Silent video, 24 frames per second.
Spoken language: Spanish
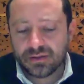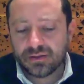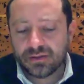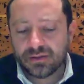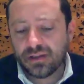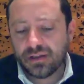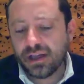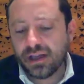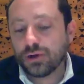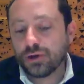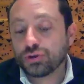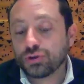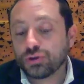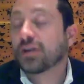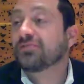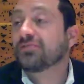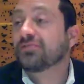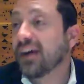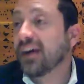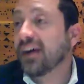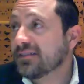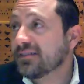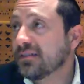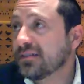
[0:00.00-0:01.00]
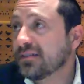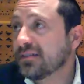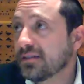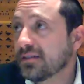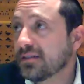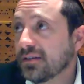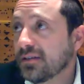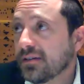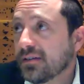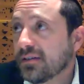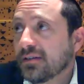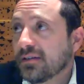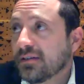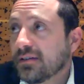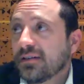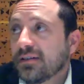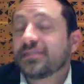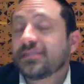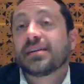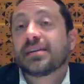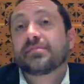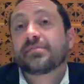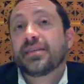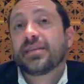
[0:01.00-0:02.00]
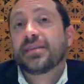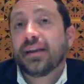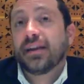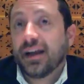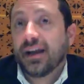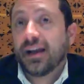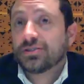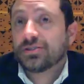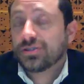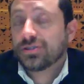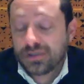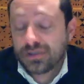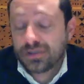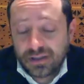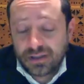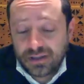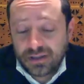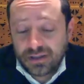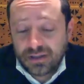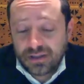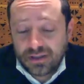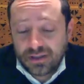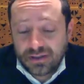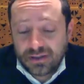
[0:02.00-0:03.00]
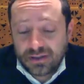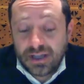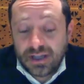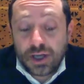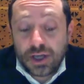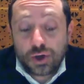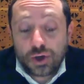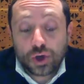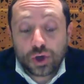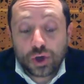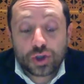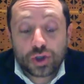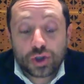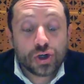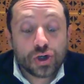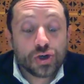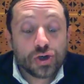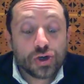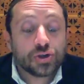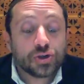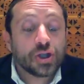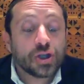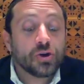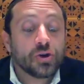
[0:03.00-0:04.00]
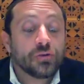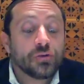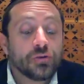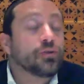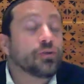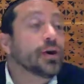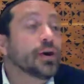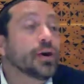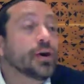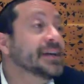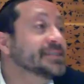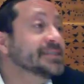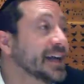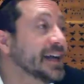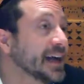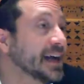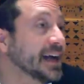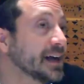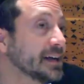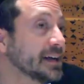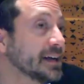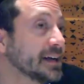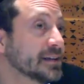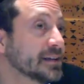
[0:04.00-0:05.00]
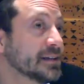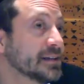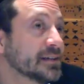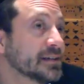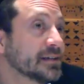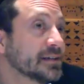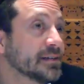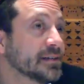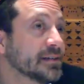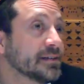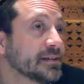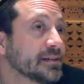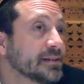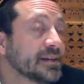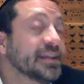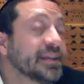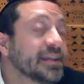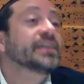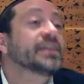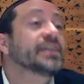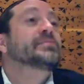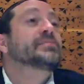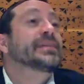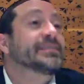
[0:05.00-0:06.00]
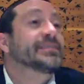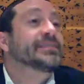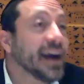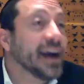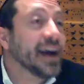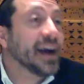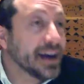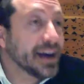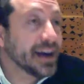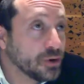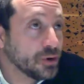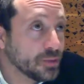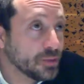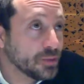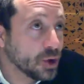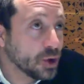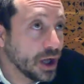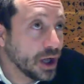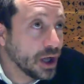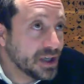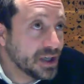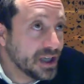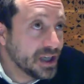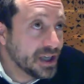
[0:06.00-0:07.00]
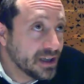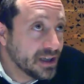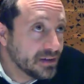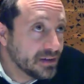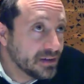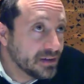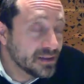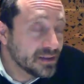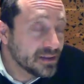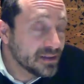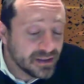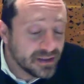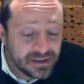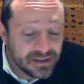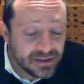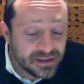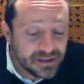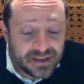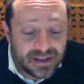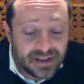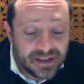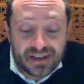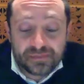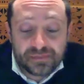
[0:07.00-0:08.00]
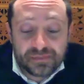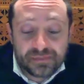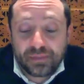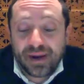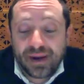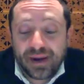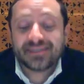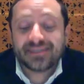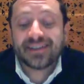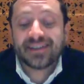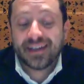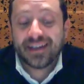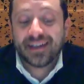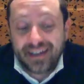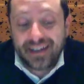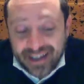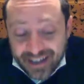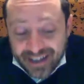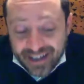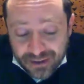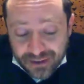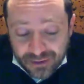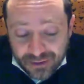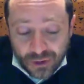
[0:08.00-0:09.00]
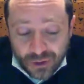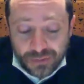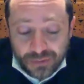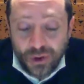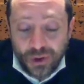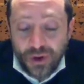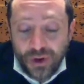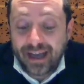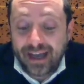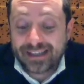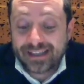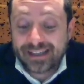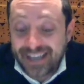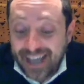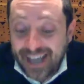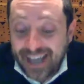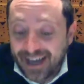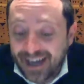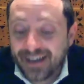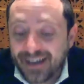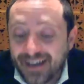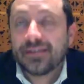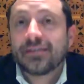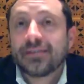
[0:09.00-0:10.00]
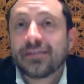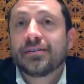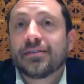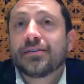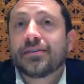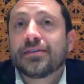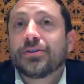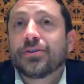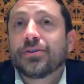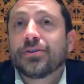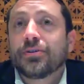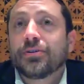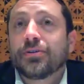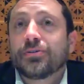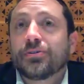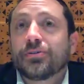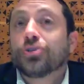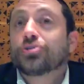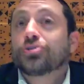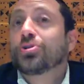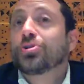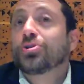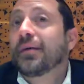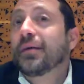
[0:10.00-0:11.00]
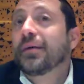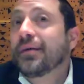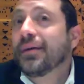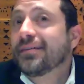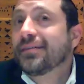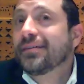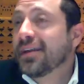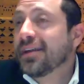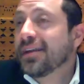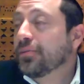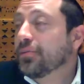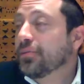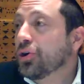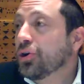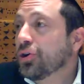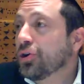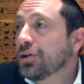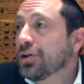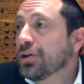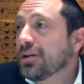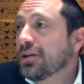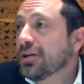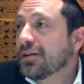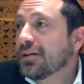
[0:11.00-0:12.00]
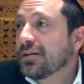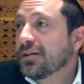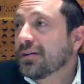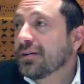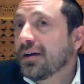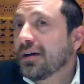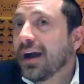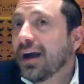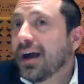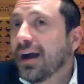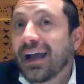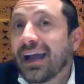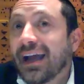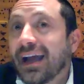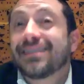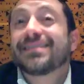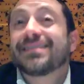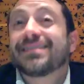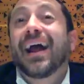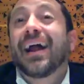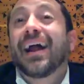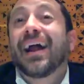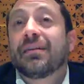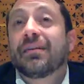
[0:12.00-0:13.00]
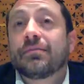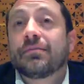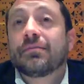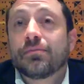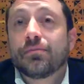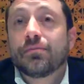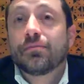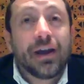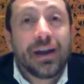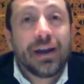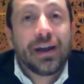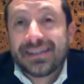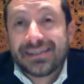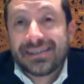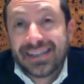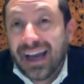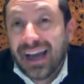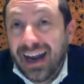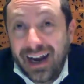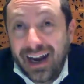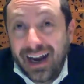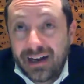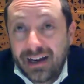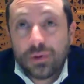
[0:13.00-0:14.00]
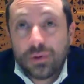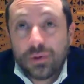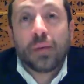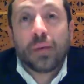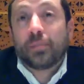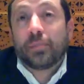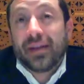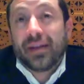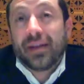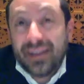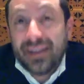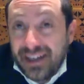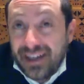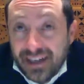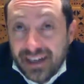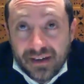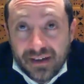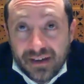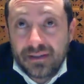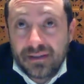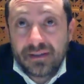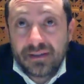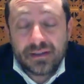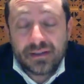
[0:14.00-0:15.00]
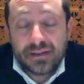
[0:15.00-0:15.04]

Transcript: Yehoshaphat, dice el Midrash, dijo, yo no tengo fuerza ni de matar como David, ni de perseguir como Asa yo solamente voy a cantar, voy a rezar, voy a pedir,